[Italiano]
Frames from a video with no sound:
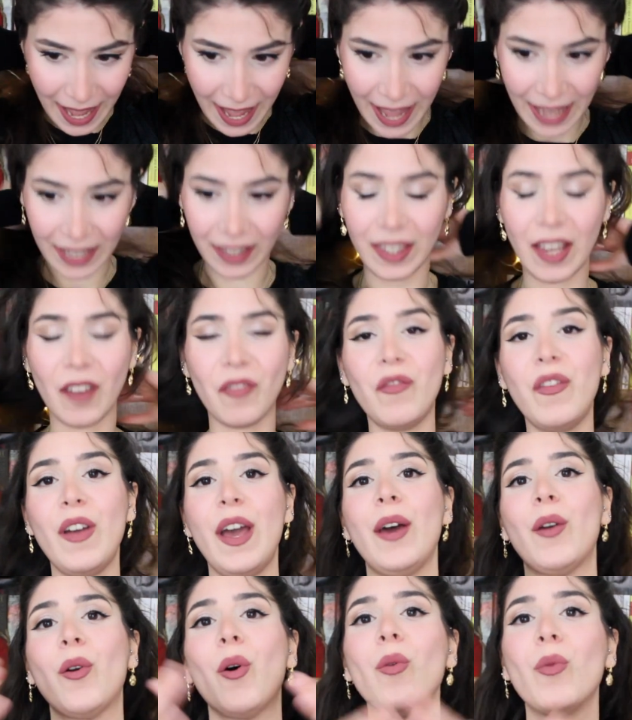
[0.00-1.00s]
È
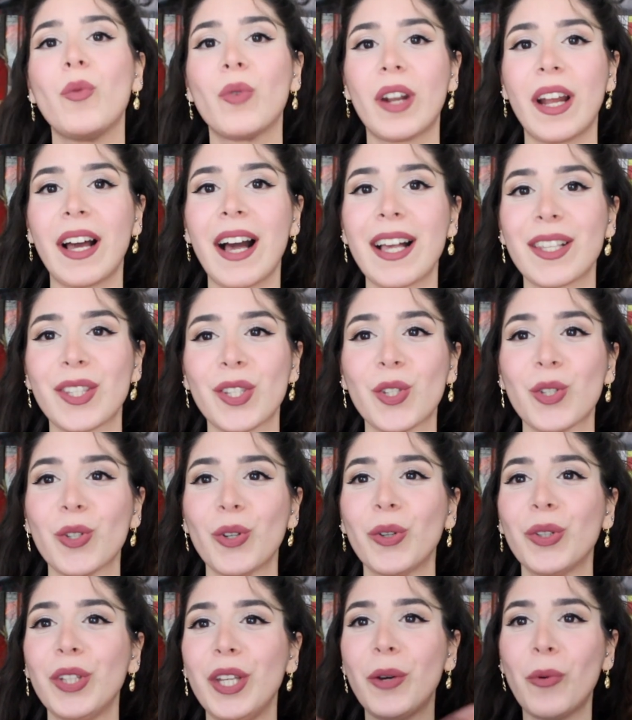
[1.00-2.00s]
davvero un
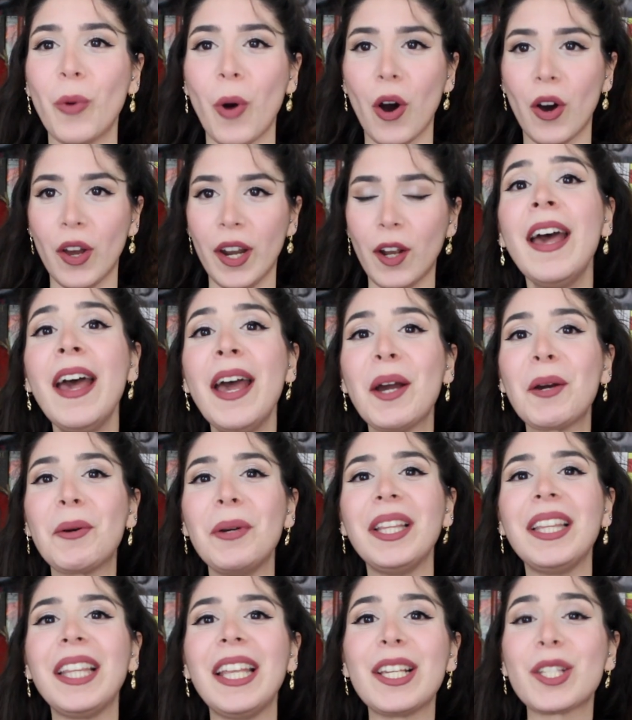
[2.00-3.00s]
ragazzo di cuore,
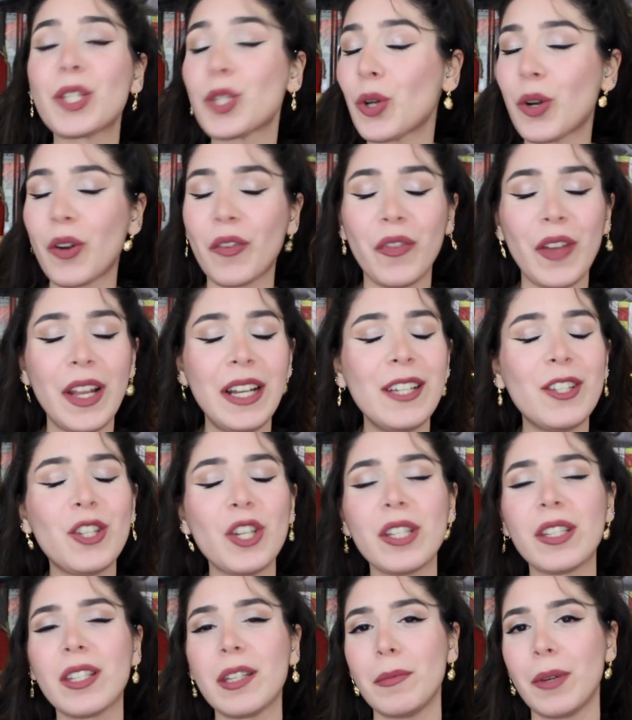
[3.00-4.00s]
quindi sono
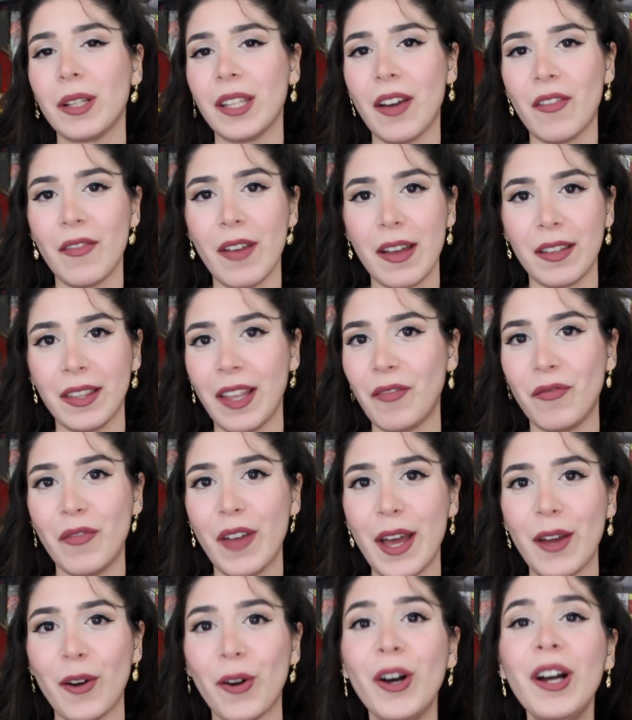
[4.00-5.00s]
felicissima di ave-
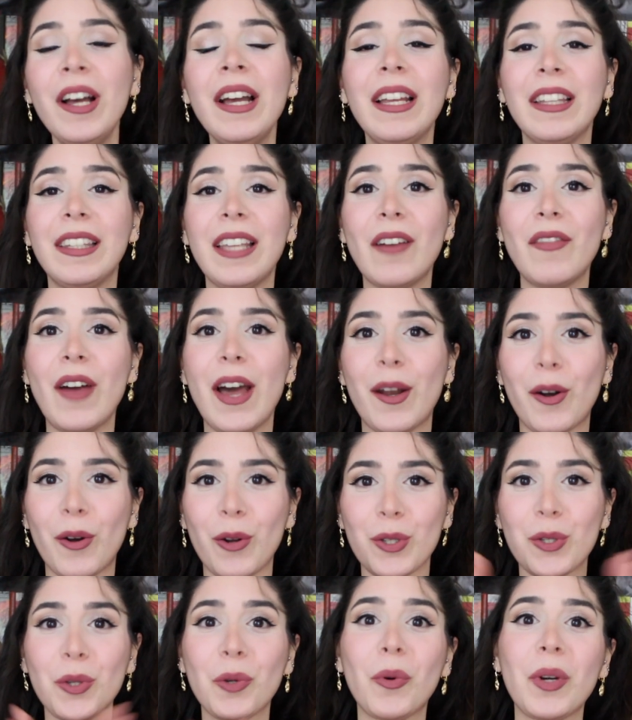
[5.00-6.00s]
davvero di
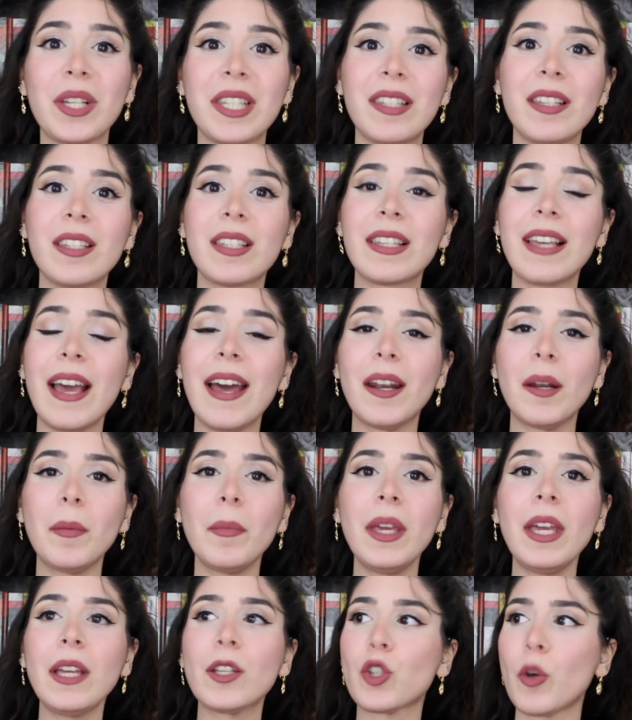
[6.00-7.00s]
averlo su questi
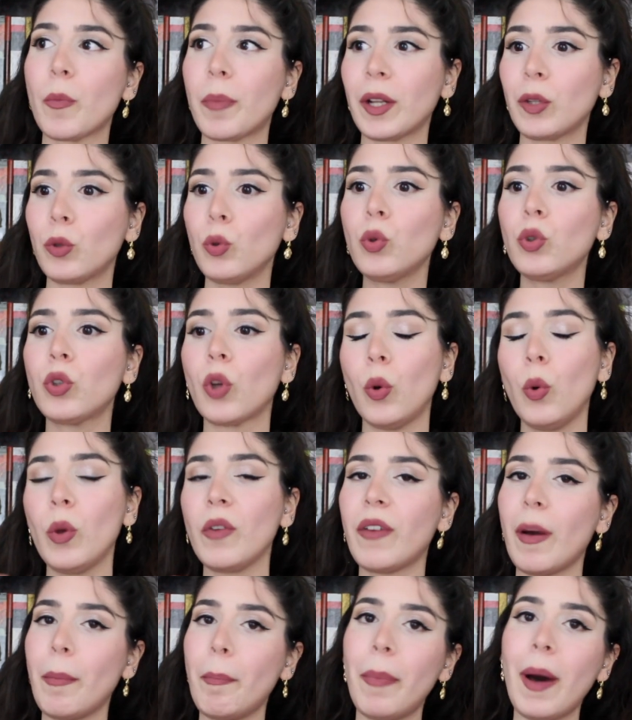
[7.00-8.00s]
schermi, soprattutto lui
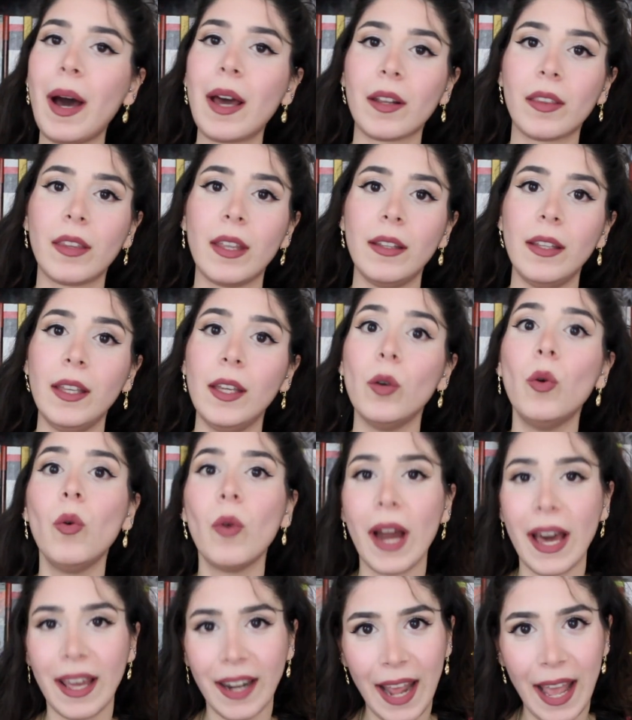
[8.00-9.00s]
fa parte di
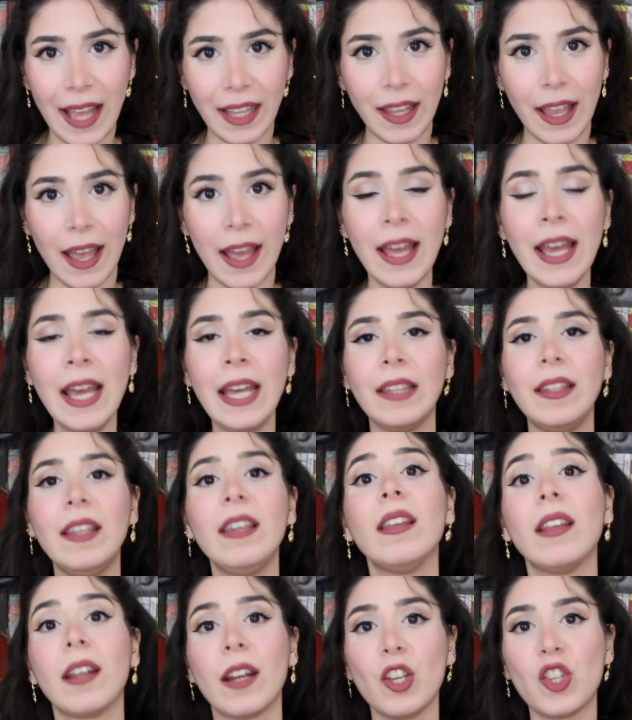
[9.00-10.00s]
una rete
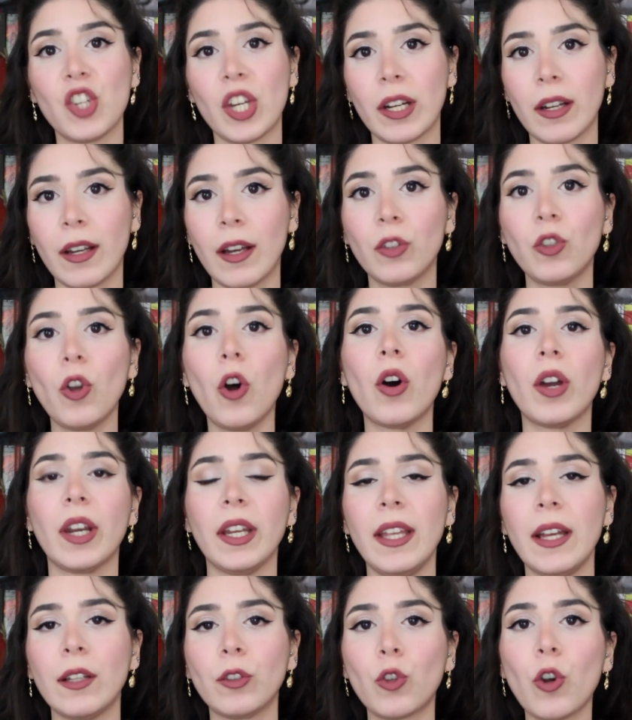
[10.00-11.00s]
di ricercatori,
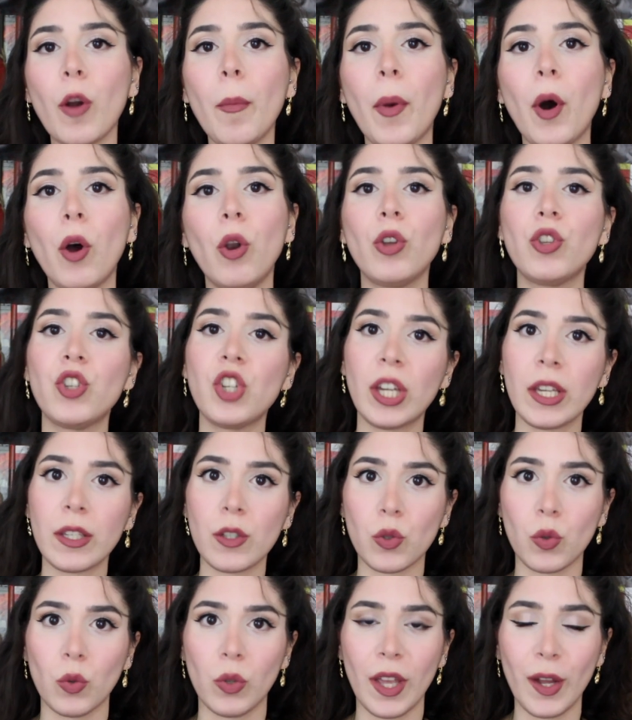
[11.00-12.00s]
di antropologi che
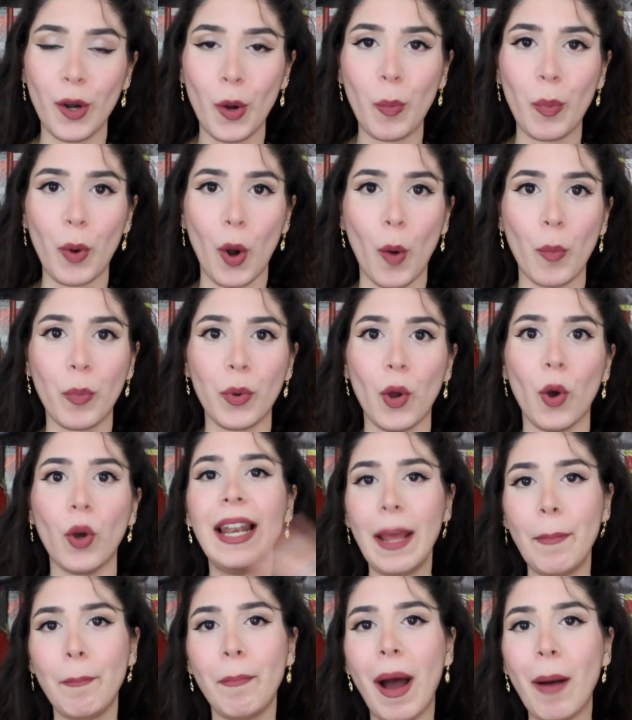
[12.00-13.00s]
studiano proprio
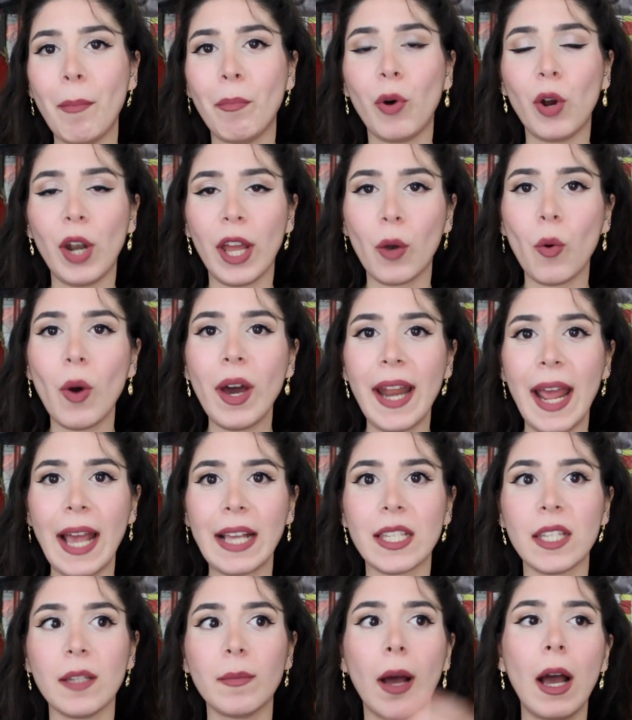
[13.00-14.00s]
le bambole
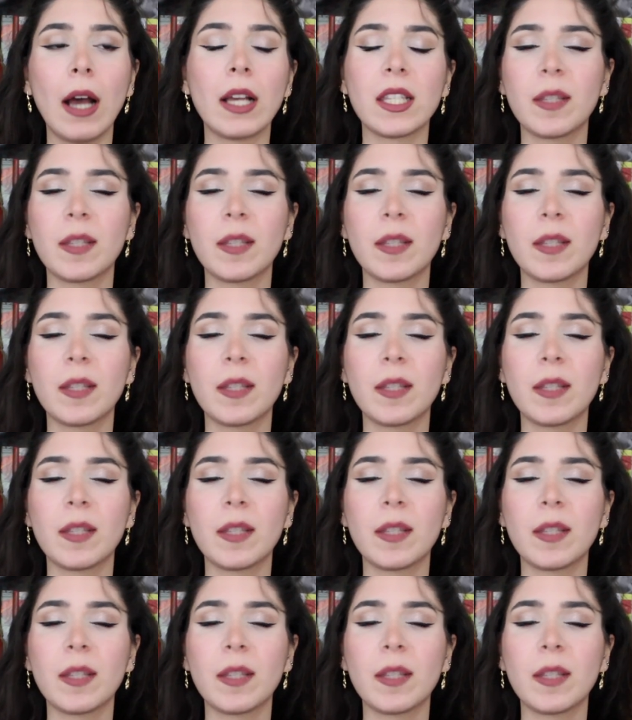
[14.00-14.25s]
quaresima,